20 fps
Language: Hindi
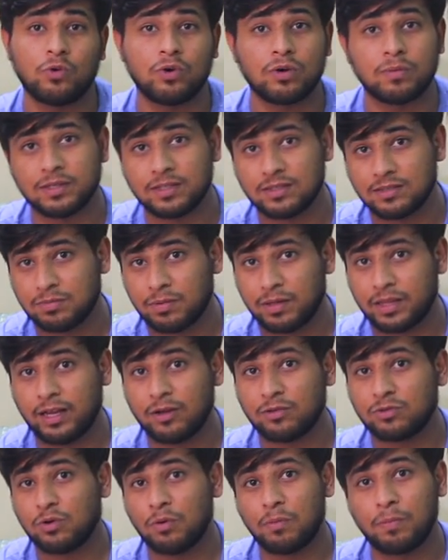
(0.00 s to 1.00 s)
रोड प्रेजेंस पता
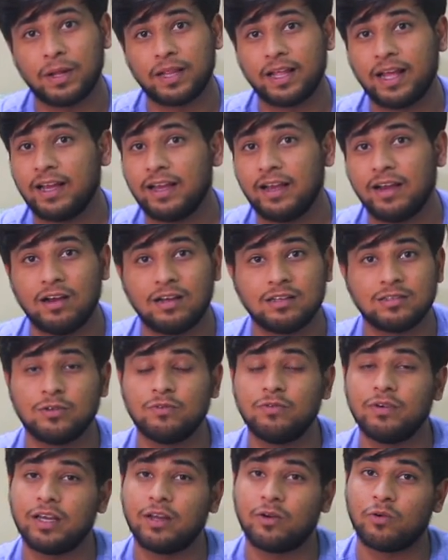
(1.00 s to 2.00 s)
है उसको पता है कि एस
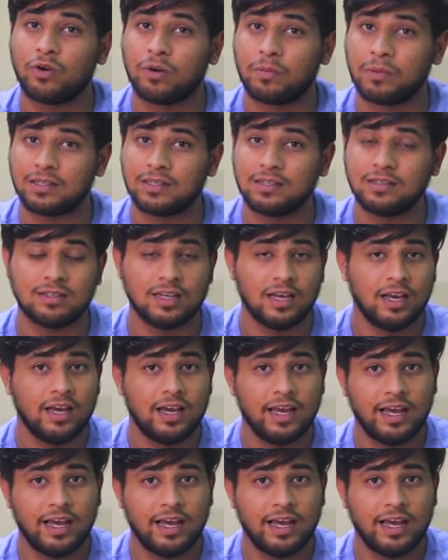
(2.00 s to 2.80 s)
की रोड प्रेजेंस